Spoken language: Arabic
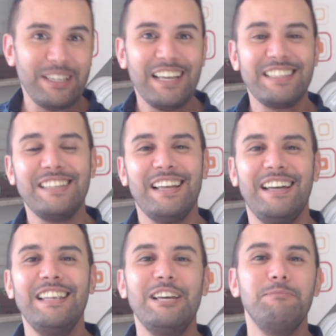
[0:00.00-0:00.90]
بدات
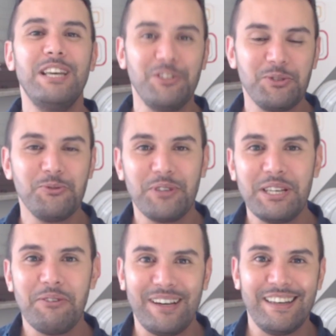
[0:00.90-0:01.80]
اتعلم لهجه
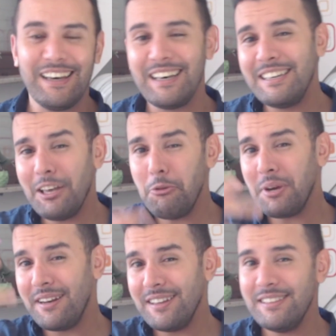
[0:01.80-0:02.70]
سوريه وعراقيه
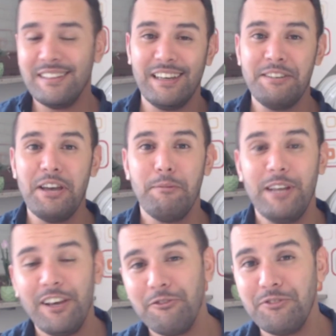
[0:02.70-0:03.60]
يمكن ايضا ان
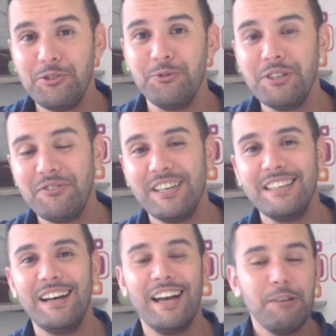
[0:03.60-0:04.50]
نعمل فيديوهات في
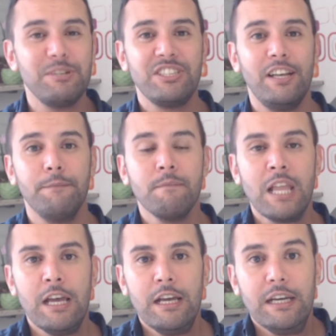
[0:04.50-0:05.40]
هذا المجال
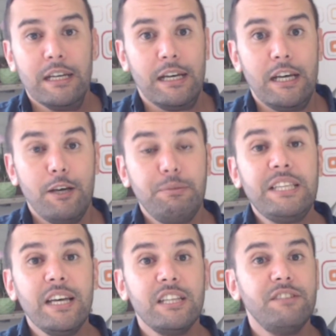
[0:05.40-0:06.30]
أه،
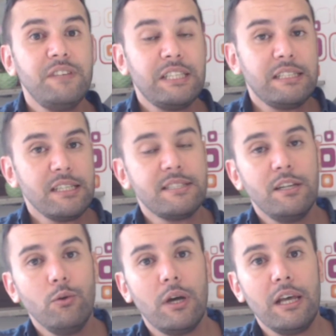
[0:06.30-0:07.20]
بدايتي في تدريس
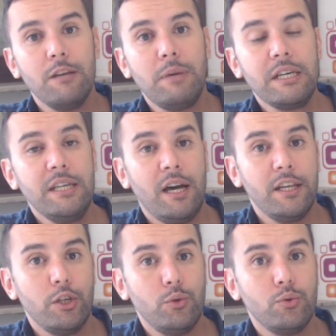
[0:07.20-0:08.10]
اللغه الالمانيه
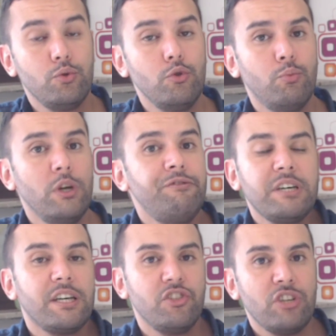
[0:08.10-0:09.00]
على اليوتيوب
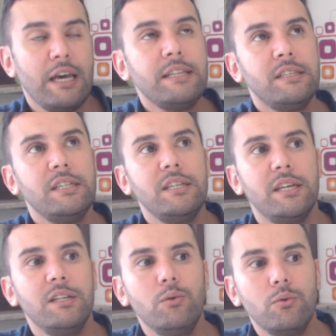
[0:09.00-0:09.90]
والفكره جاءتني
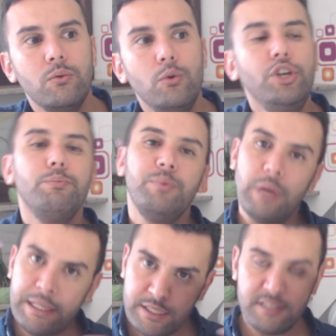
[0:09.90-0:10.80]
لانه احب
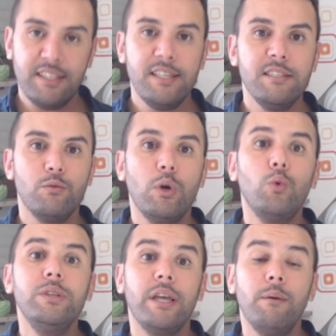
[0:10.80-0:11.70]
التدريس
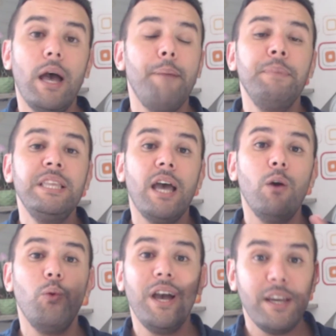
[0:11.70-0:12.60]
وكنت من
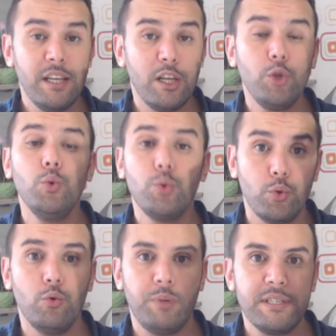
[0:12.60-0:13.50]
اوائل
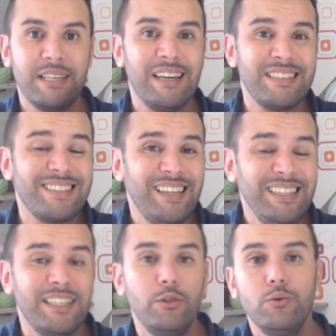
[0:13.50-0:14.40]
اليوتيوبرز على
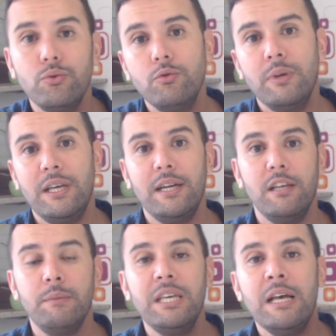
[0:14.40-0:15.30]
الصعيد اليوتيوب
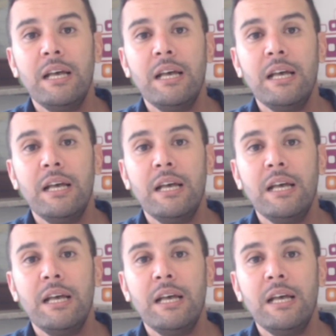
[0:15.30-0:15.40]
العالمي